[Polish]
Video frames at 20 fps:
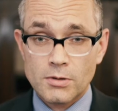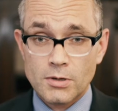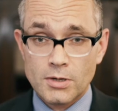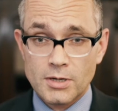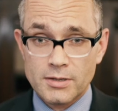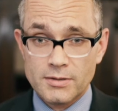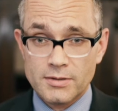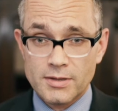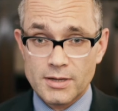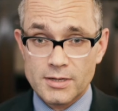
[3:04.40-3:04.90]

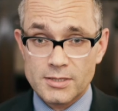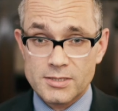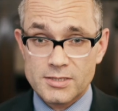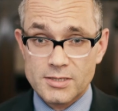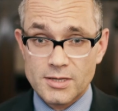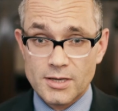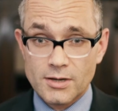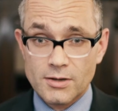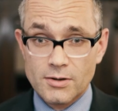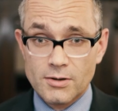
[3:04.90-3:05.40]

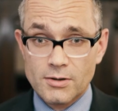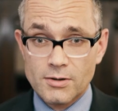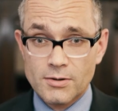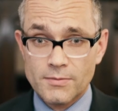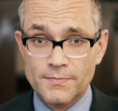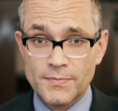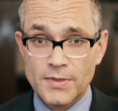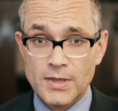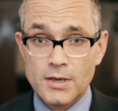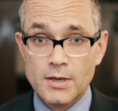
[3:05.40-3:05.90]
holenderskiego
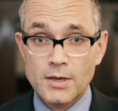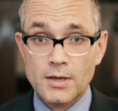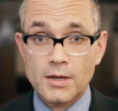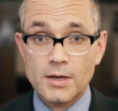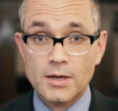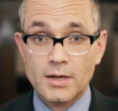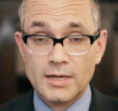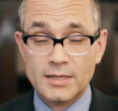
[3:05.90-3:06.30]
e,